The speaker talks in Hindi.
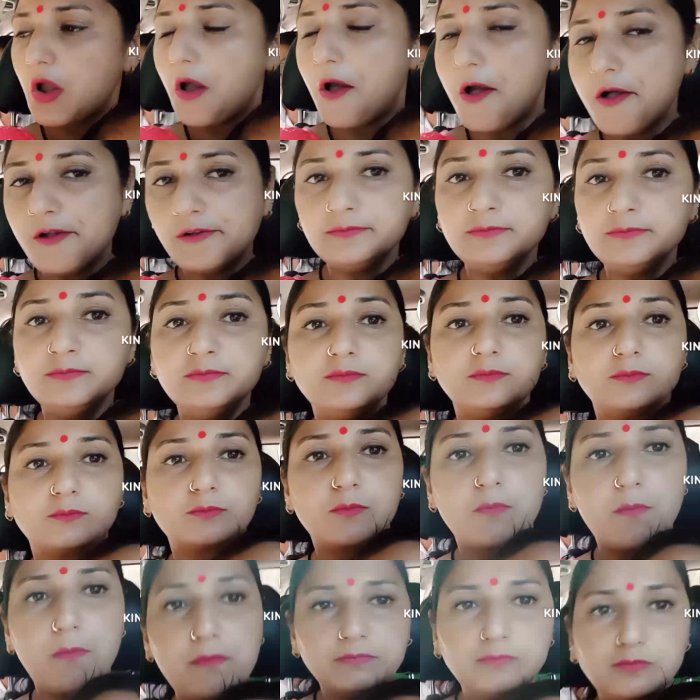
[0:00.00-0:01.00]
हूँ घर पे
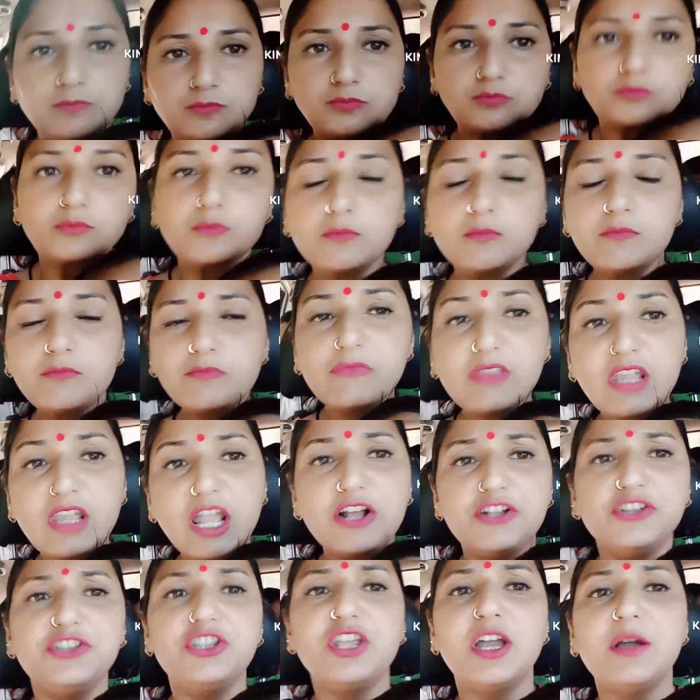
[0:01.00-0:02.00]
सभी ठीक हैं और
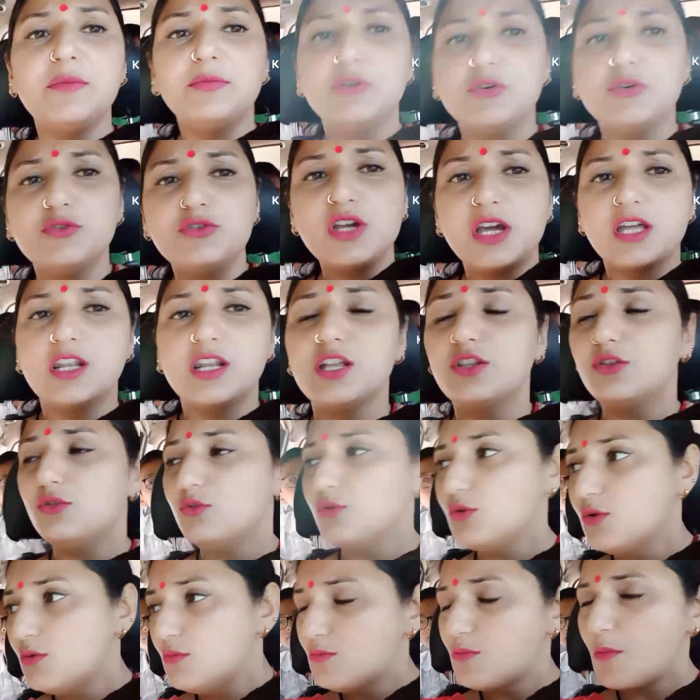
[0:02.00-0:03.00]
देखिए जी
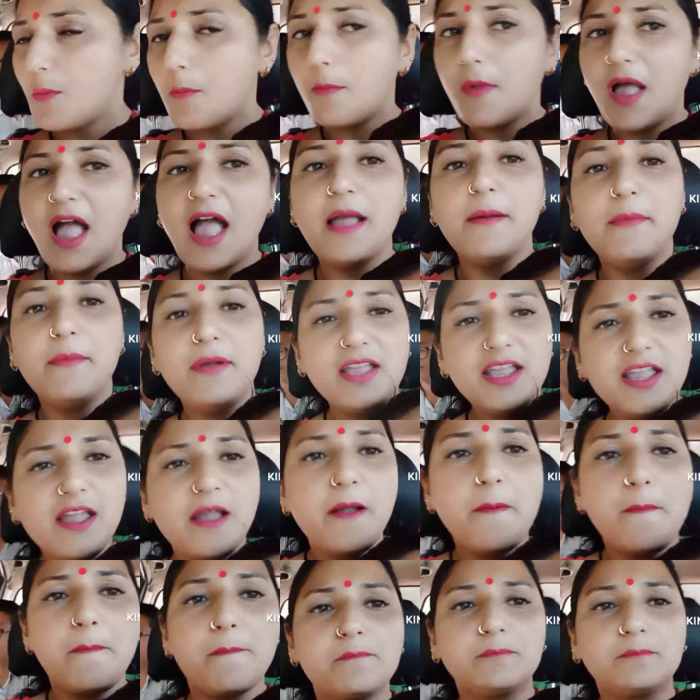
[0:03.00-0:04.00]
सुबह का टाइम है और
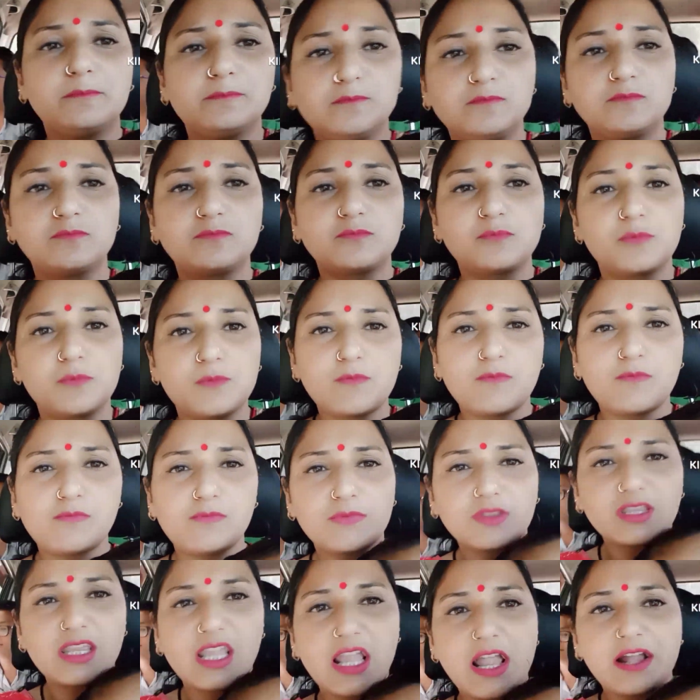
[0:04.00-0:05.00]
अभी हम जा
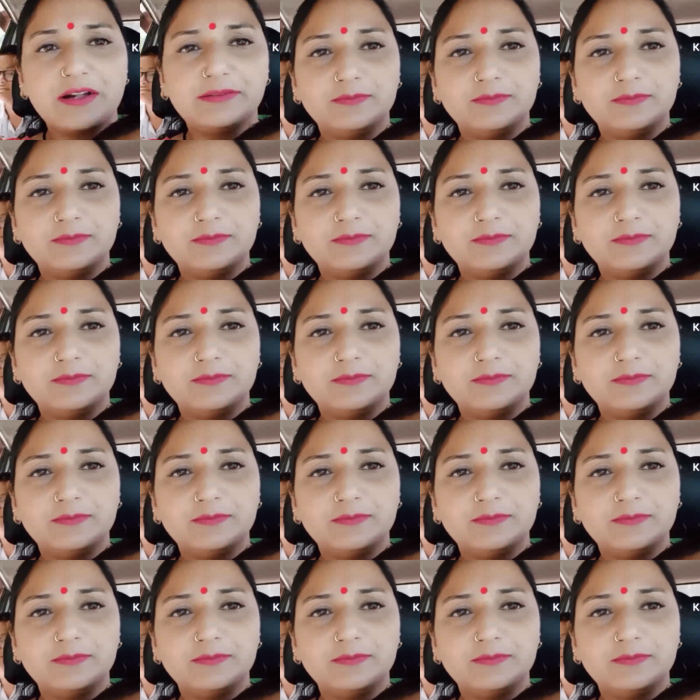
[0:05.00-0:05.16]
रहे हैं